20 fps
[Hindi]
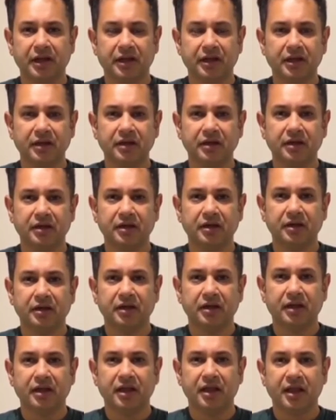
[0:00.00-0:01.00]
लेकिन
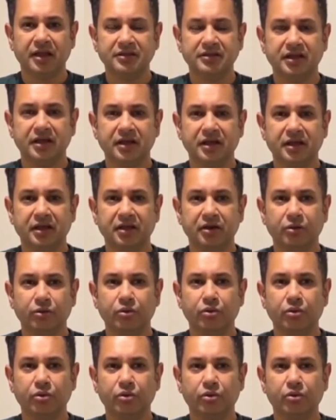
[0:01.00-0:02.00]
ऐसे
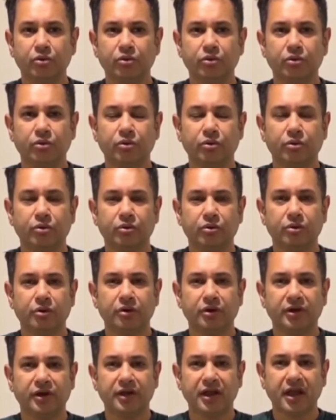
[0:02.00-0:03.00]
लोगों को
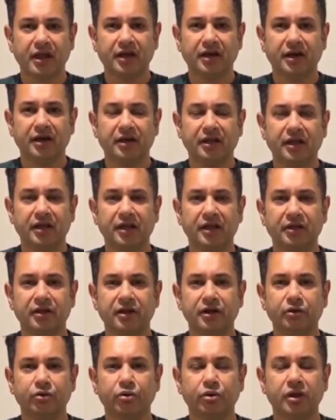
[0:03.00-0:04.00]
रिएक्ट करके
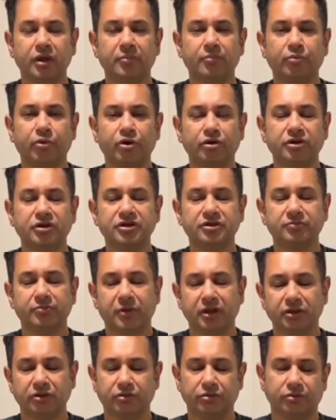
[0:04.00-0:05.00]
इनको इंपॉर्टेंस
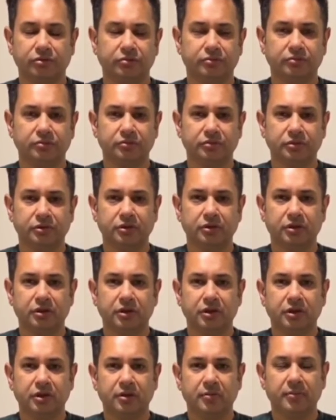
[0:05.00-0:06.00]
मत दो
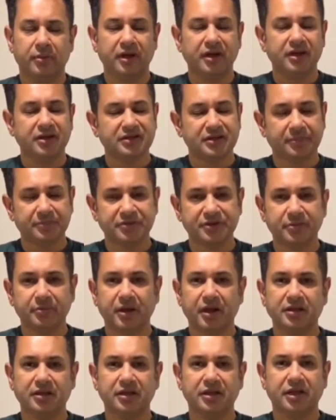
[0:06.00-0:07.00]
मैंने सबसे
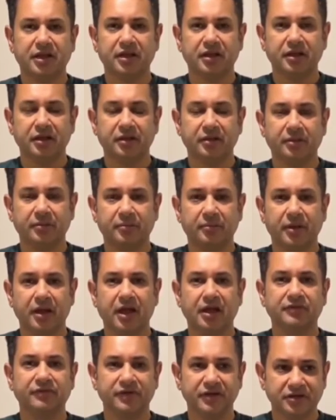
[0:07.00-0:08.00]
बात किया है मैं
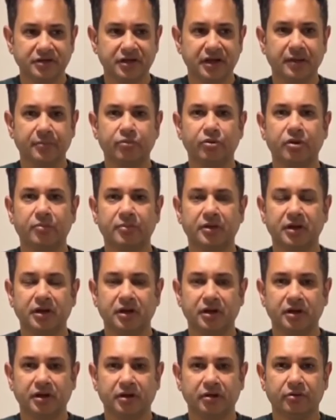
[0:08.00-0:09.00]
आज फिर से आपको अपील
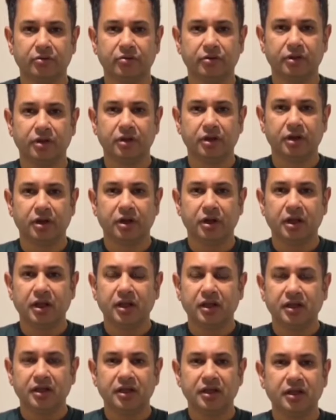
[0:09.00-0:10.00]
कर रहा
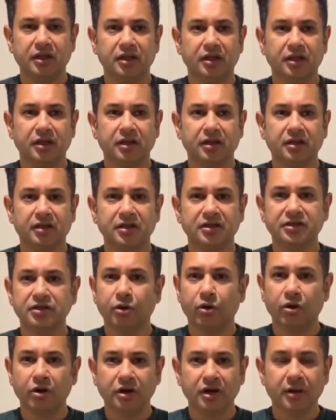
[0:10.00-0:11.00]
हूं कि किसी
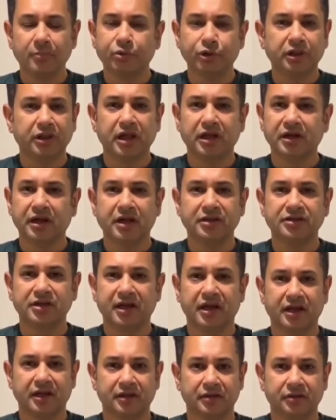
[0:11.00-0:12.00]
और का पुतला ना
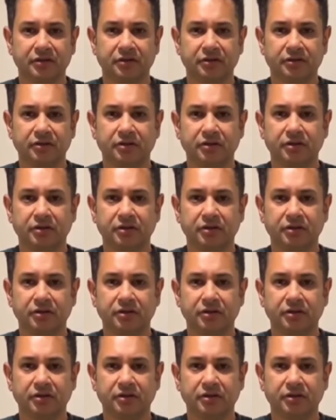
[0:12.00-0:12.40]
जलाए